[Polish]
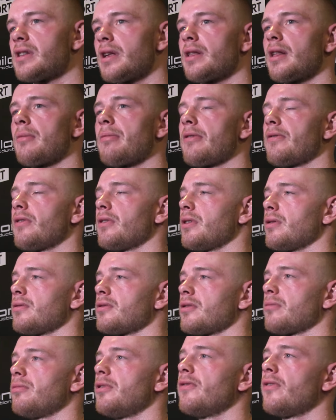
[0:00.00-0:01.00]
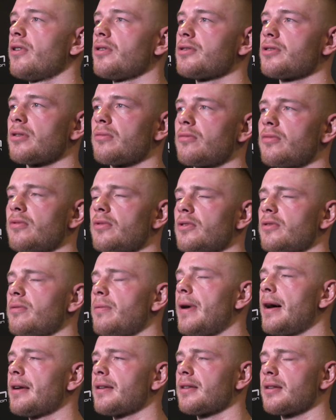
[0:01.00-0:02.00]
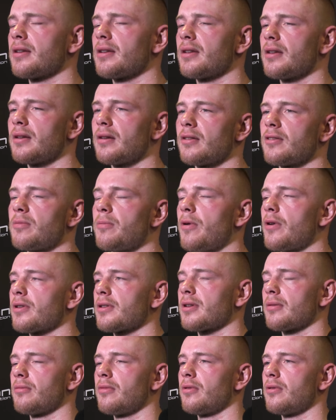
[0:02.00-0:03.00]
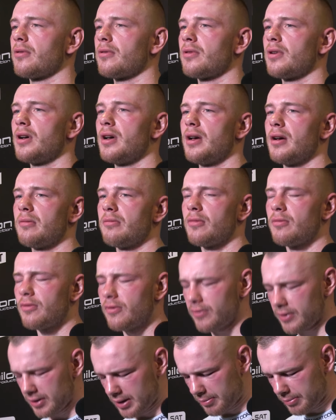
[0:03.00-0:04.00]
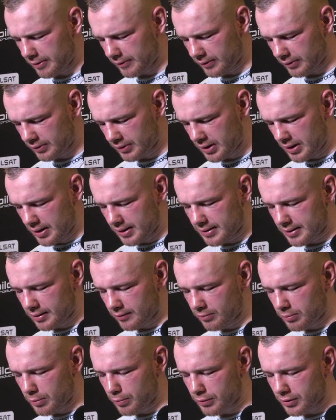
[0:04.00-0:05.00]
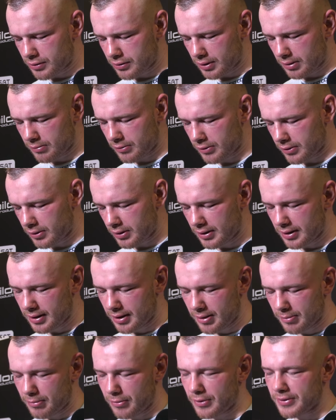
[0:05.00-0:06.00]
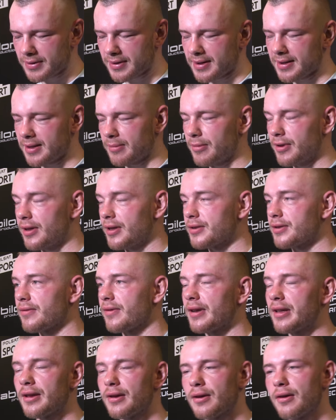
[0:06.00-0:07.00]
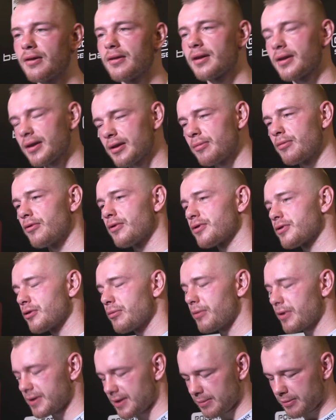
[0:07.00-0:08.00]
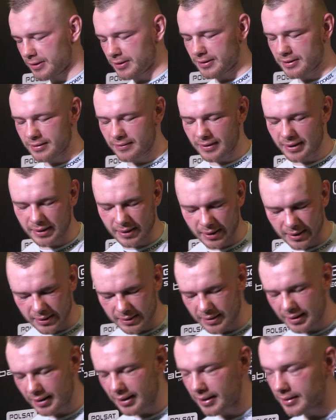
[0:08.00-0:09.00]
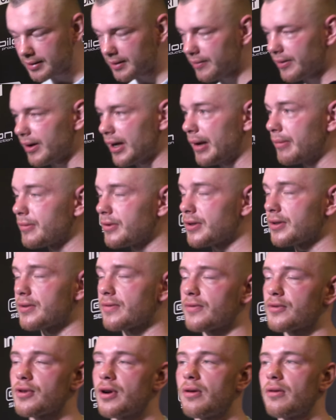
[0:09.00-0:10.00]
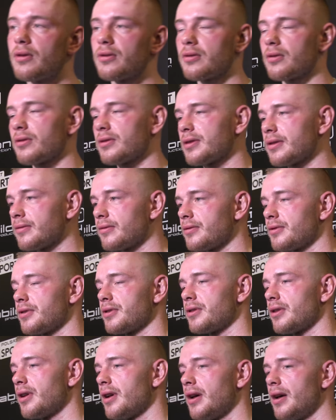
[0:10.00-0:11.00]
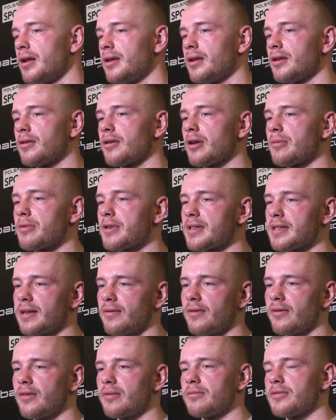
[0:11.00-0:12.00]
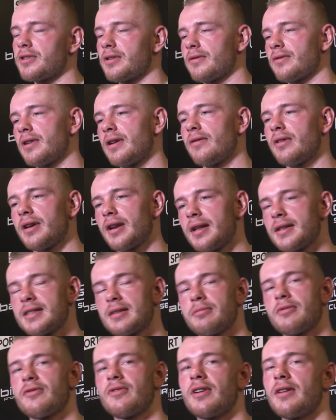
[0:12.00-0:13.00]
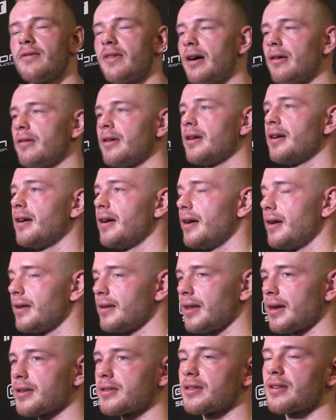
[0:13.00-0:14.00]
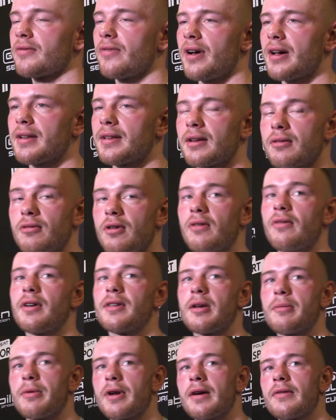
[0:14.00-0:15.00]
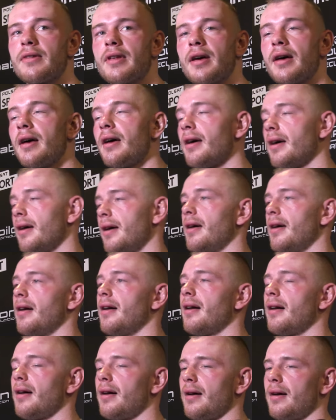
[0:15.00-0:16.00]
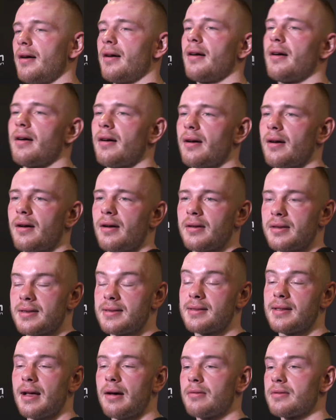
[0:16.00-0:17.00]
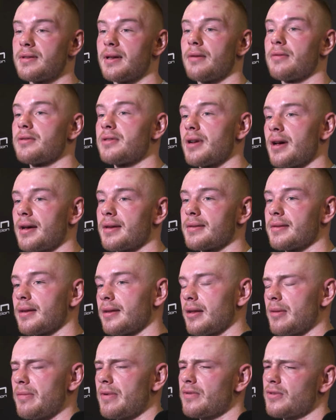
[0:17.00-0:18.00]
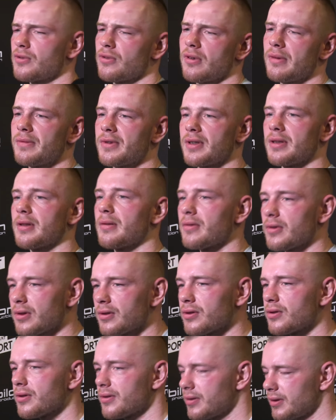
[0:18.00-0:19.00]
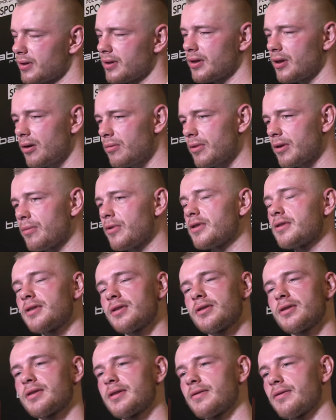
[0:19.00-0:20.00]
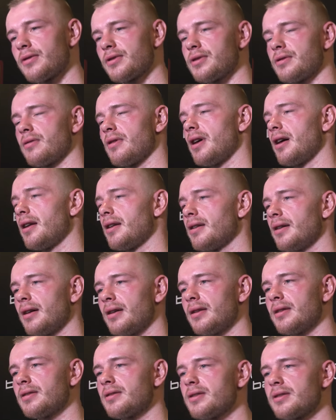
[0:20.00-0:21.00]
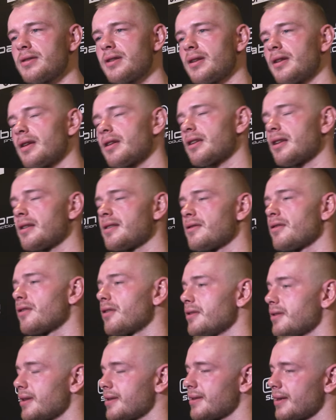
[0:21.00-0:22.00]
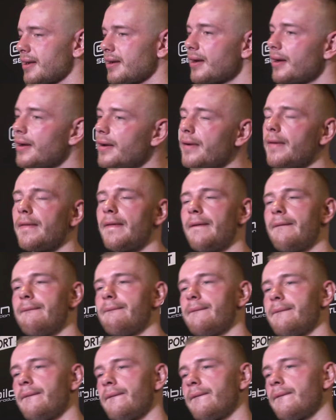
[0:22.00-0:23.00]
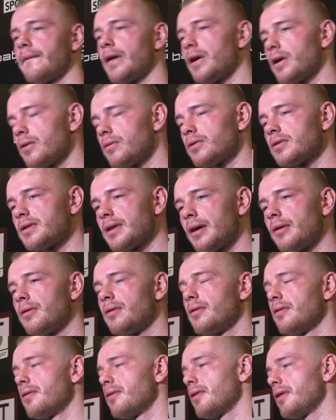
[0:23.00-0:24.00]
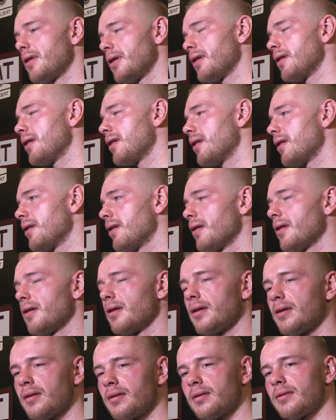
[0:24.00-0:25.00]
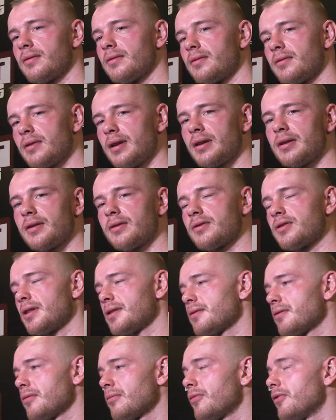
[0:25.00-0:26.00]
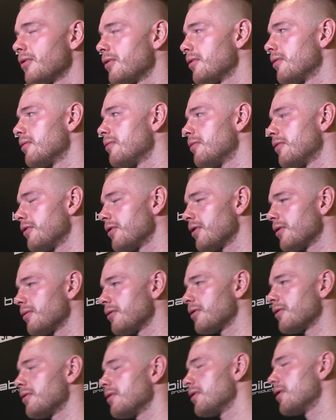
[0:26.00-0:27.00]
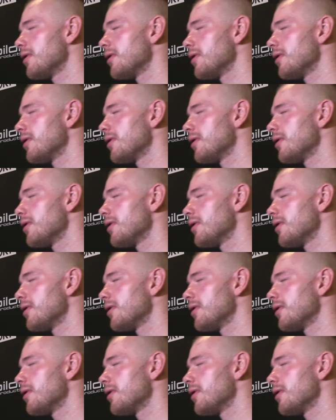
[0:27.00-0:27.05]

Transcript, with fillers: na pewno nieustępliwością. Był twardy i odporny, bo mówię, na pewno znowu poprosiłem o mocne zabandażowanie rąk i było super zabandażowane, ale i tak jak trafiałem gdzieś w czoło, to znowu gdzieś torebki stawowe mi się w lewej ręce powylewały, także twarda głowa naprawdę a, i stał cały czas, a na, czułem, że dobre, mocne ciosy wchodziły, ale, ale gdzieś jednak nie do końca celne i ustał i dam to szacun, bo, bo no,